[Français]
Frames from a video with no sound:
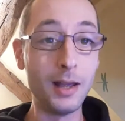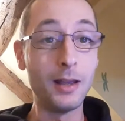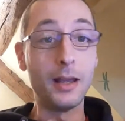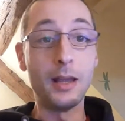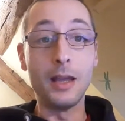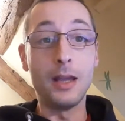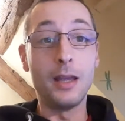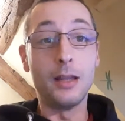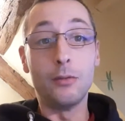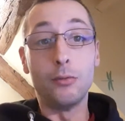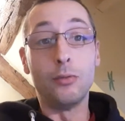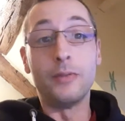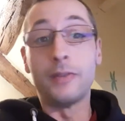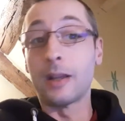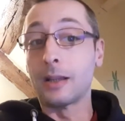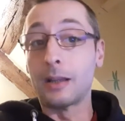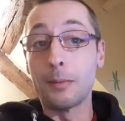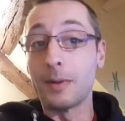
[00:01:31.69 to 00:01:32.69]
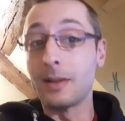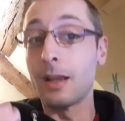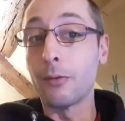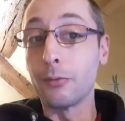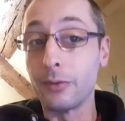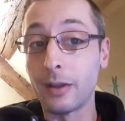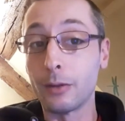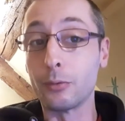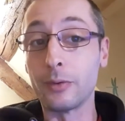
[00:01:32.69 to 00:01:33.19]
et d'une certaine manière,
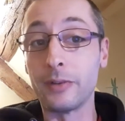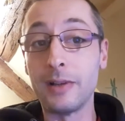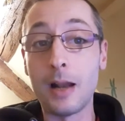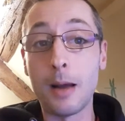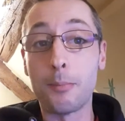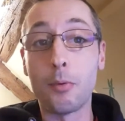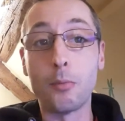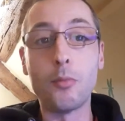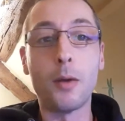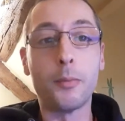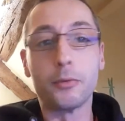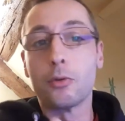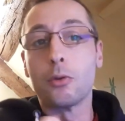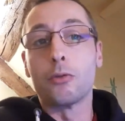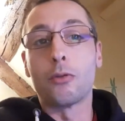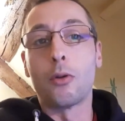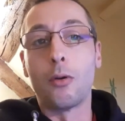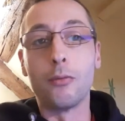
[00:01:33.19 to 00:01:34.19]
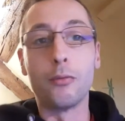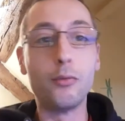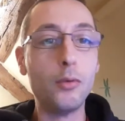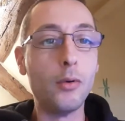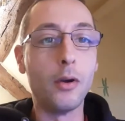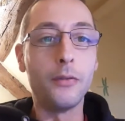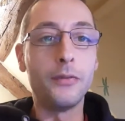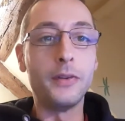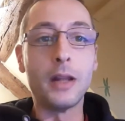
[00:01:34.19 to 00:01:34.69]
vous êtes aussi là pour moi, parce que sans
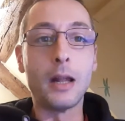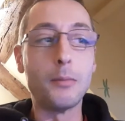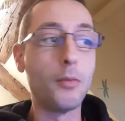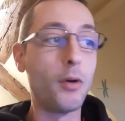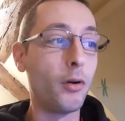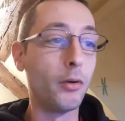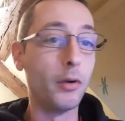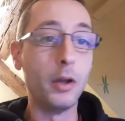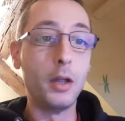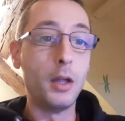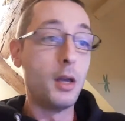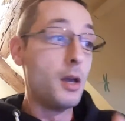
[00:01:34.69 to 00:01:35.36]
vous, euh, finalement, euh,